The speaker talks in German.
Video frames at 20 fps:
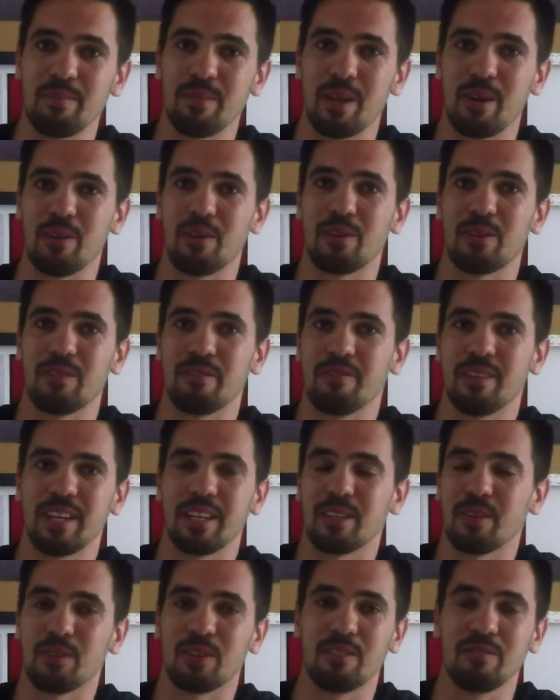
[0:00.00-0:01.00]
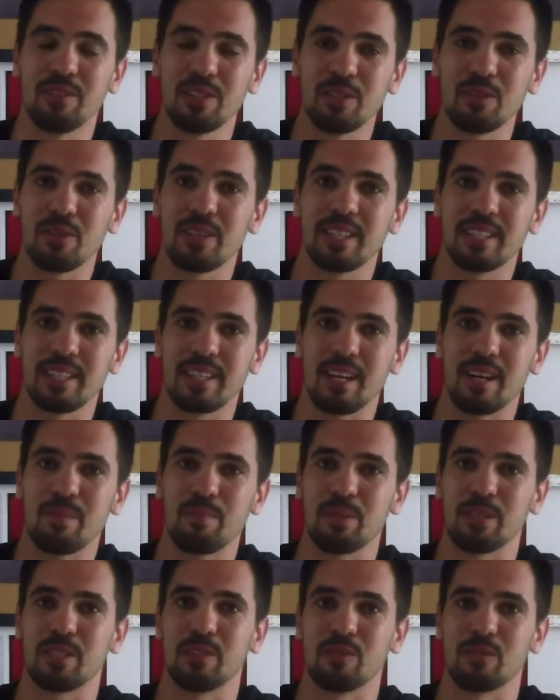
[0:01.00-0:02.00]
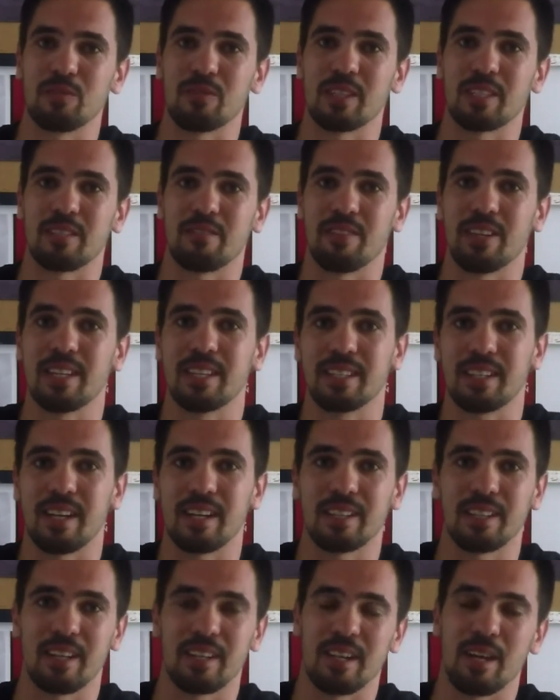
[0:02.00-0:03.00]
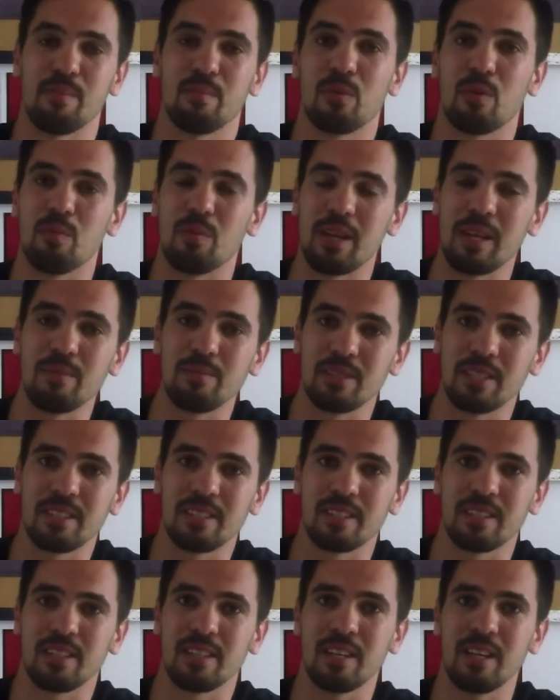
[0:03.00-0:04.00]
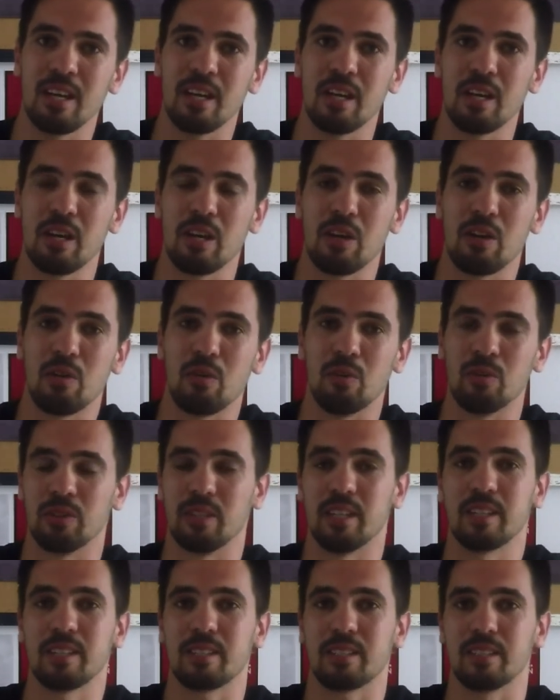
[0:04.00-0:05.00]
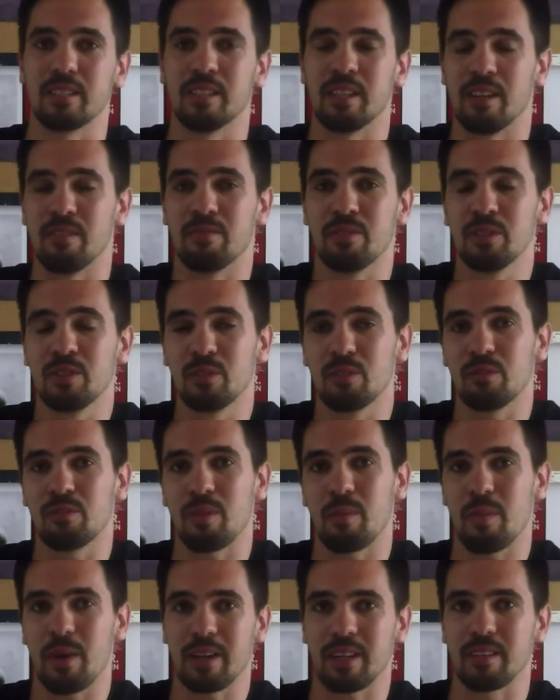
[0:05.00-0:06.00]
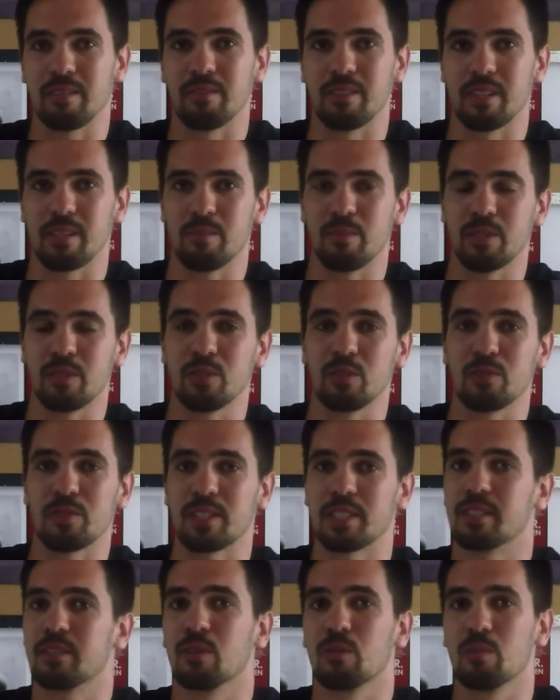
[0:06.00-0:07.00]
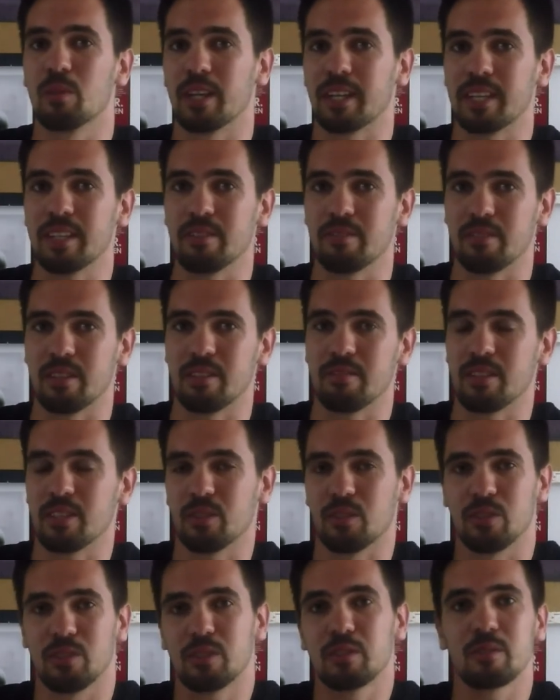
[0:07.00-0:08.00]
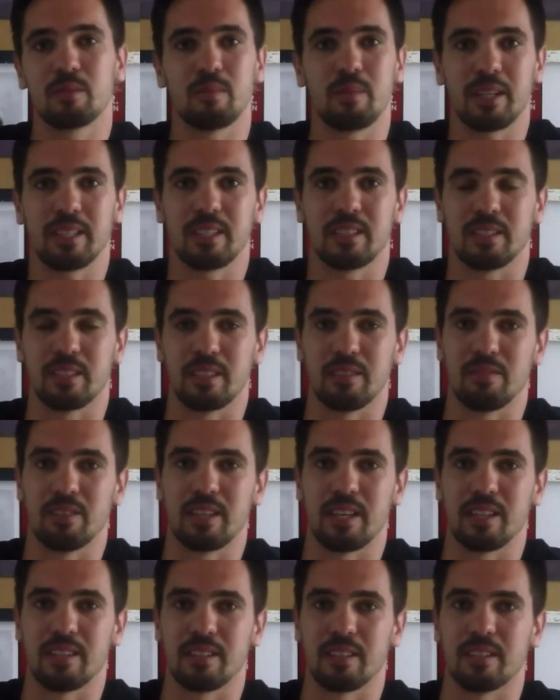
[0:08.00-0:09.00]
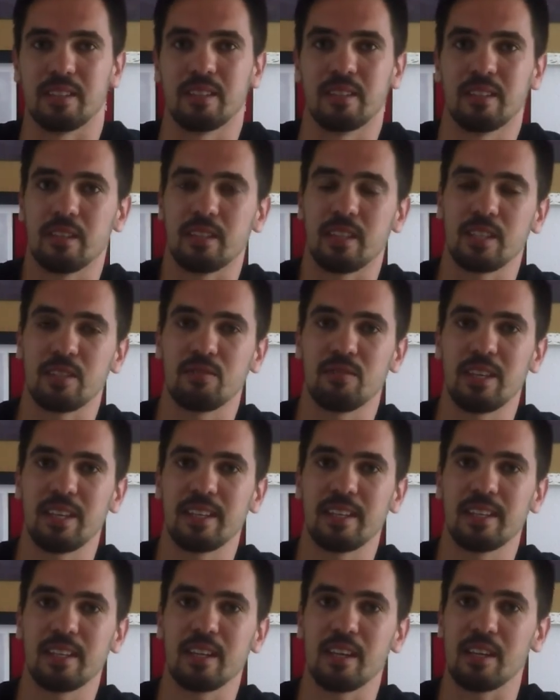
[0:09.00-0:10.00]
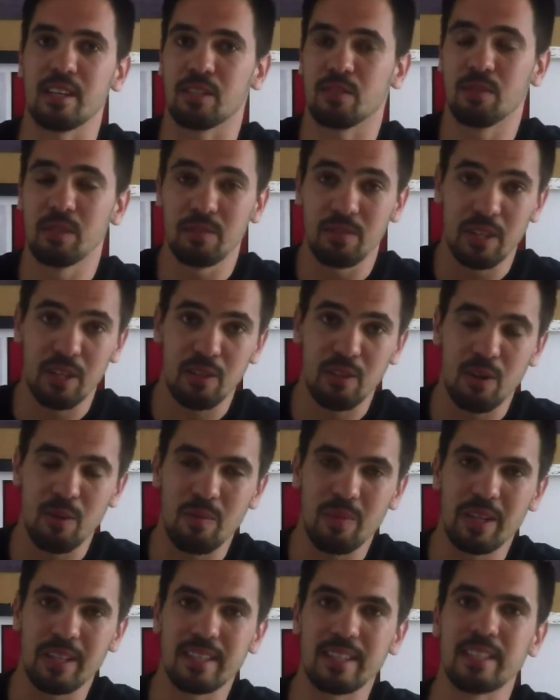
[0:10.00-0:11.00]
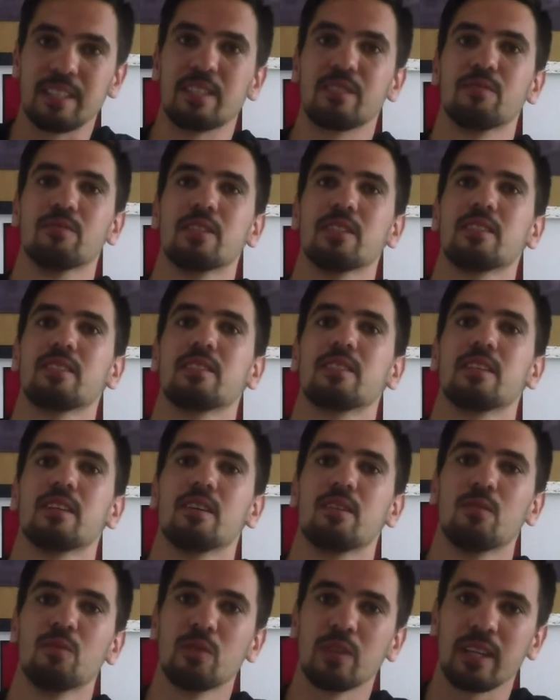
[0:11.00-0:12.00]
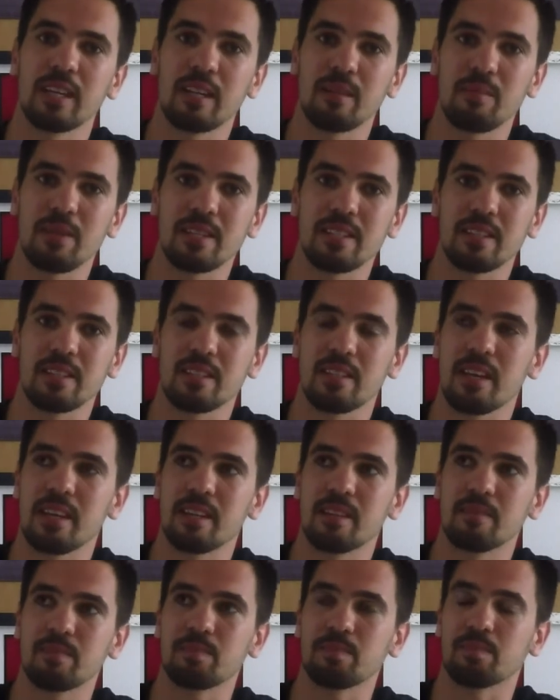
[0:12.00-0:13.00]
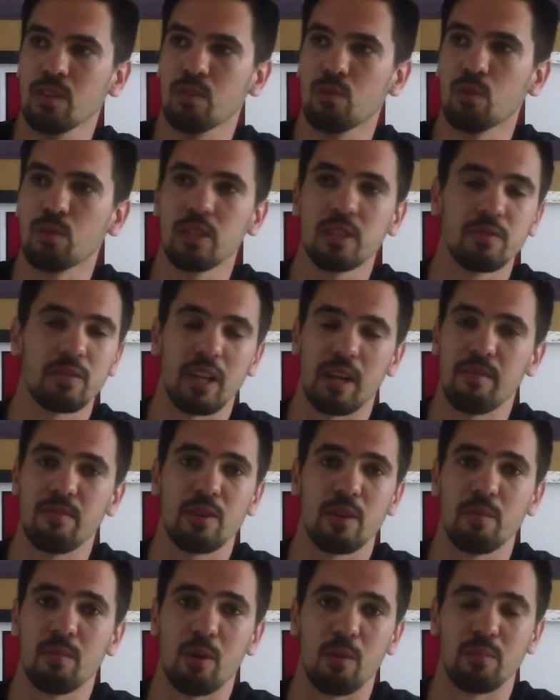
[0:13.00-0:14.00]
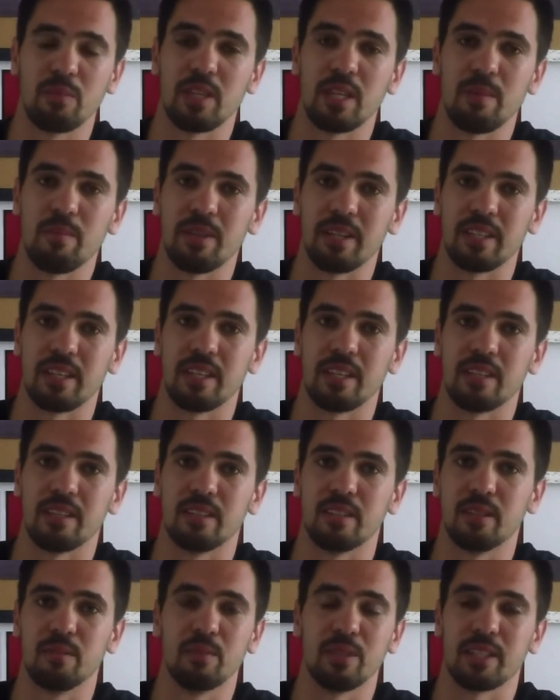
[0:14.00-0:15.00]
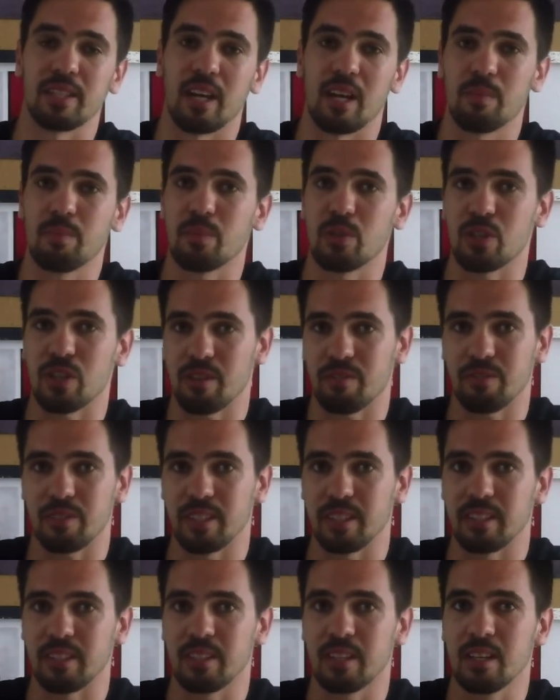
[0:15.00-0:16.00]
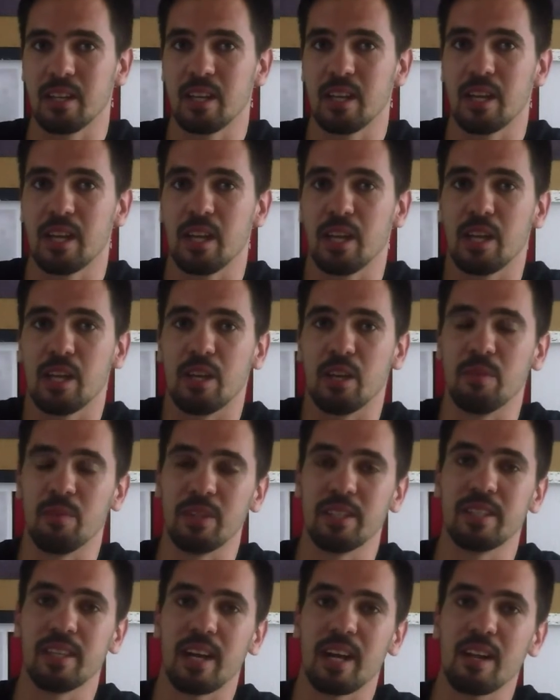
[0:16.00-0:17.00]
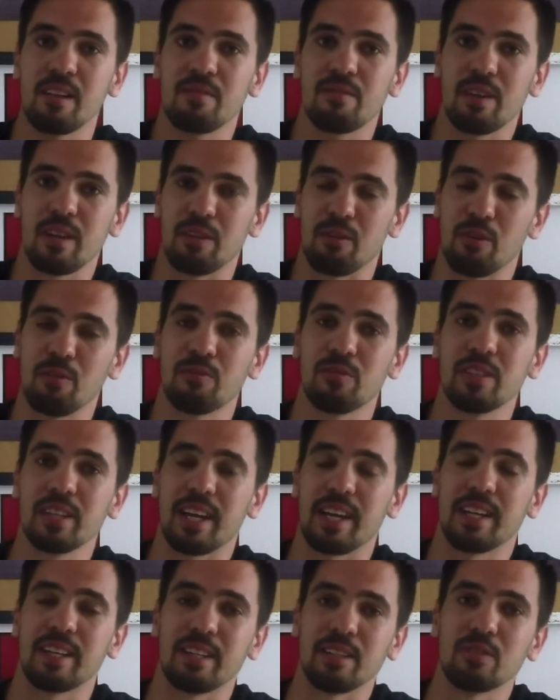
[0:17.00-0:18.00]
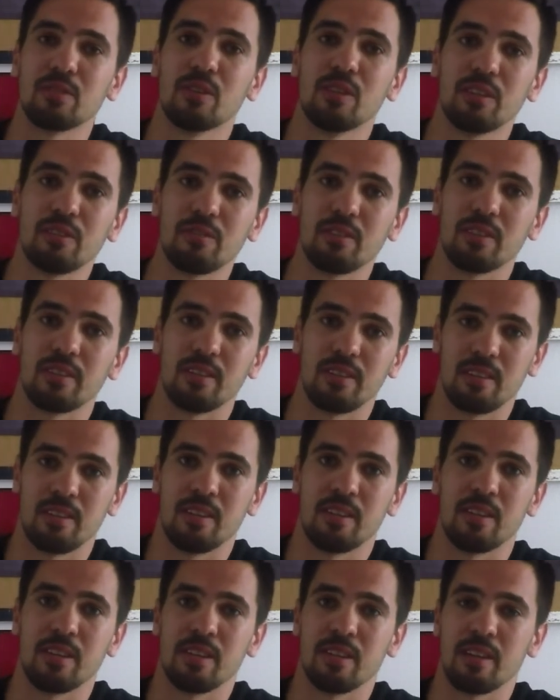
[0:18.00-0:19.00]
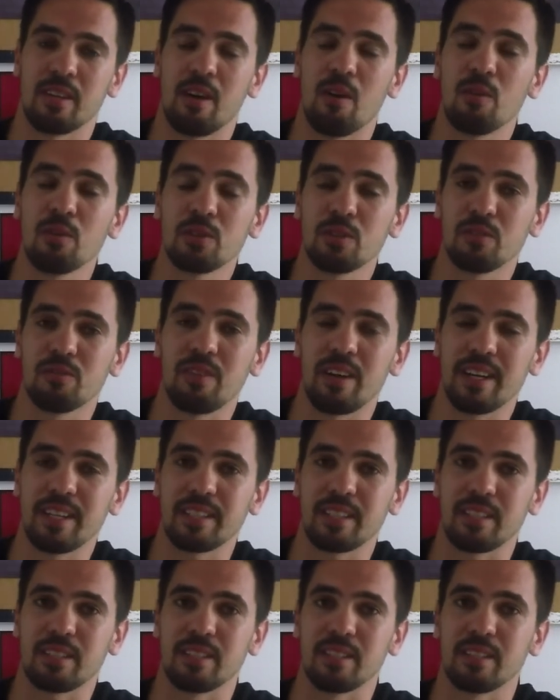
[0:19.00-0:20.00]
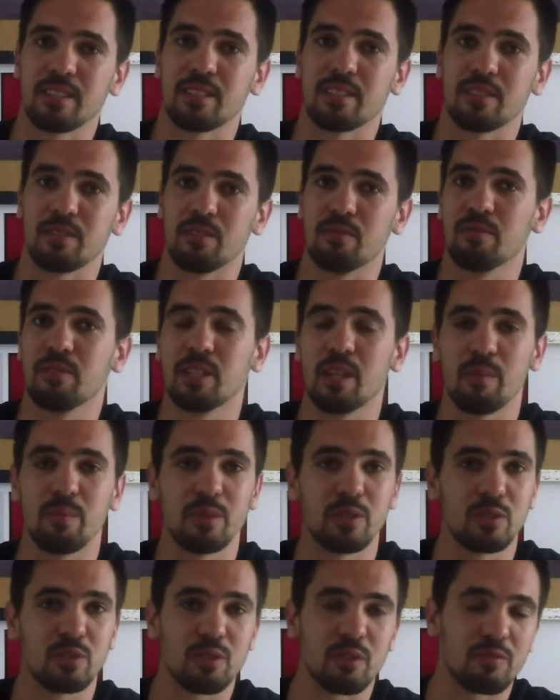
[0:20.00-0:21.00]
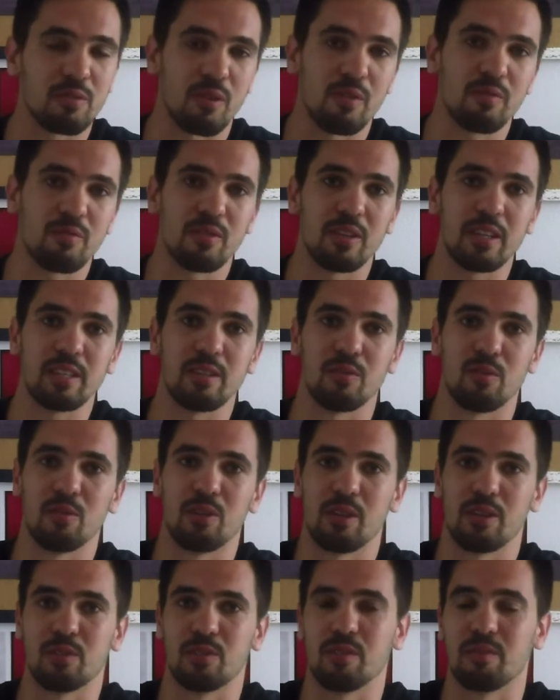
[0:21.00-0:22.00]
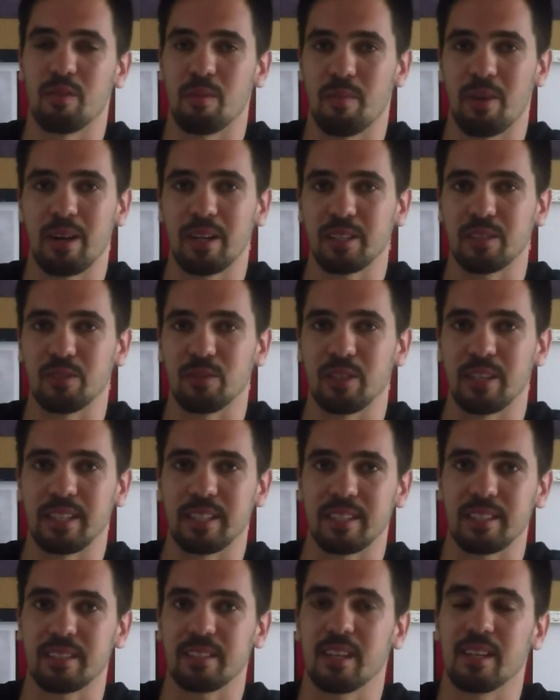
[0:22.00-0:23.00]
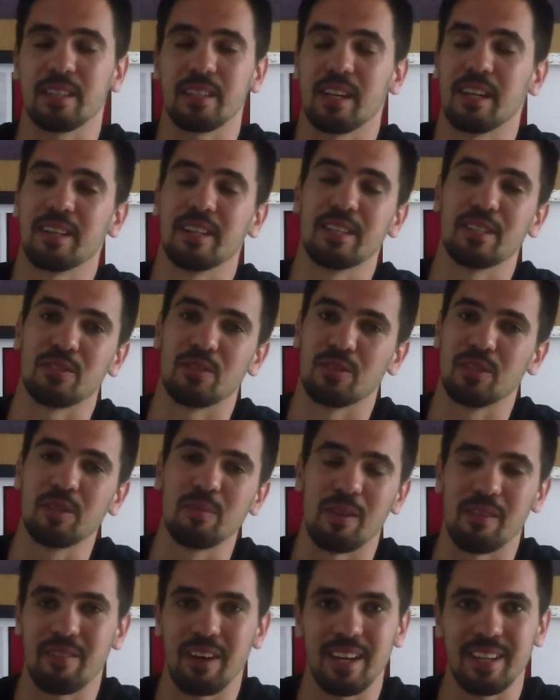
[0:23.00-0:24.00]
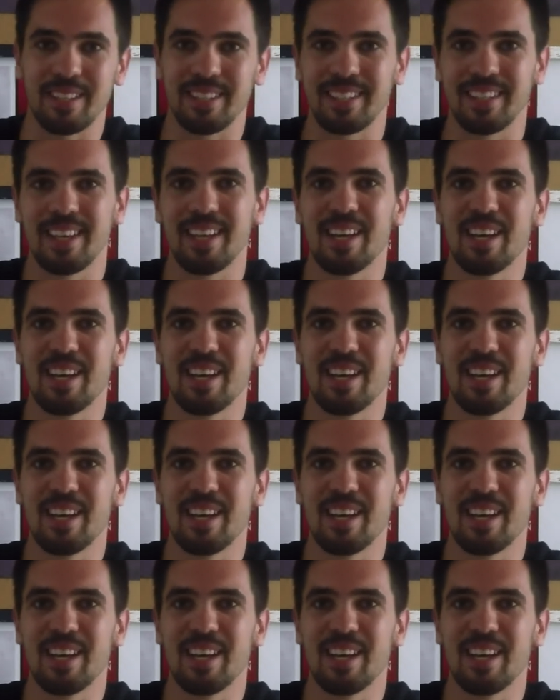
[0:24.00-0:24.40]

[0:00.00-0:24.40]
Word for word: mir auch, wenn ich auch eine Videoidee habe, beziehungsweise wenn ich gerade an einem Problem sitze und das in ein Video verpacken will, beziehungsweise darüber reden will, weil sonst macht das irgendwie keinen Sinn. Deswegen, es wird wieder kommen, es wird sehr unregelmäßig sein und es wird einfach immer um Themen gehen, die mich gerade beschäftigen. Im Idealfall läuft die Reihe natürlich äh, auch so weit, dass es wieder bis zur Veröffentlichung oder zur Vermarktung geht. Da ich allerdings noch nicht mal weiß,